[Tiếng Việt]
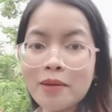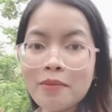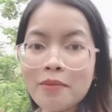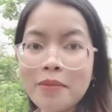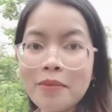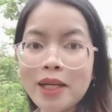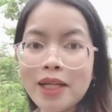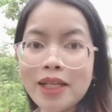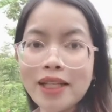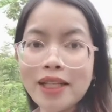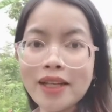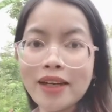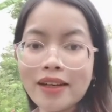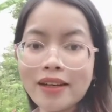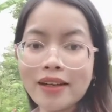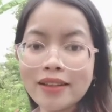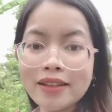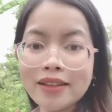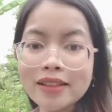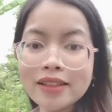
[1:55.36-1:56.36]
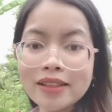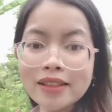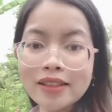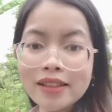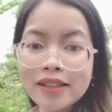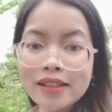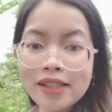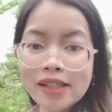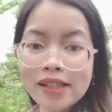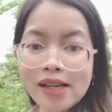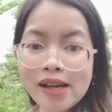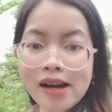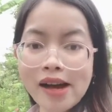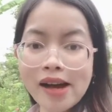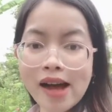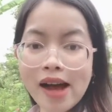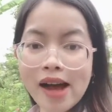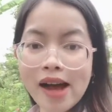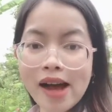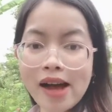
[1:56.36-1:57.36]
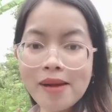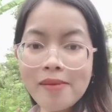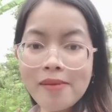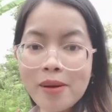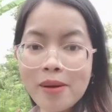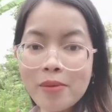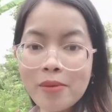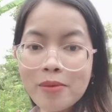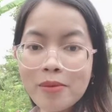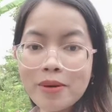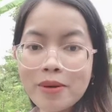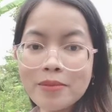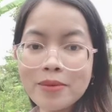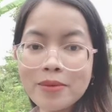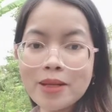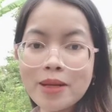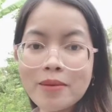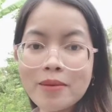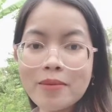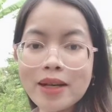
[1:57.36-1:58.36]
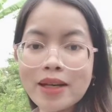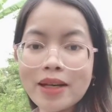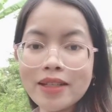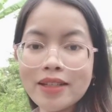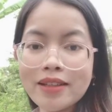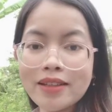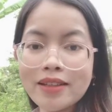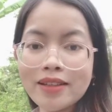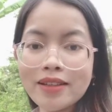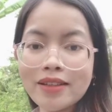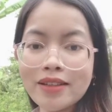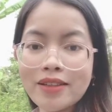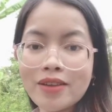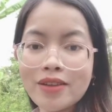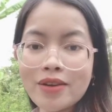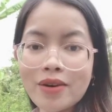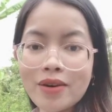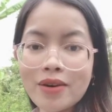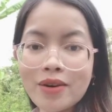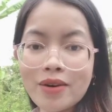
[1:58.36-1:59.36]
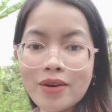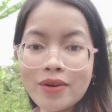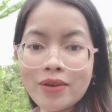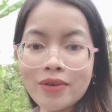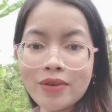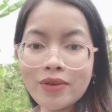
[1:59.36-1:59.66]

Minh à. Nhật hai ba bốn năm sáu bảy Hello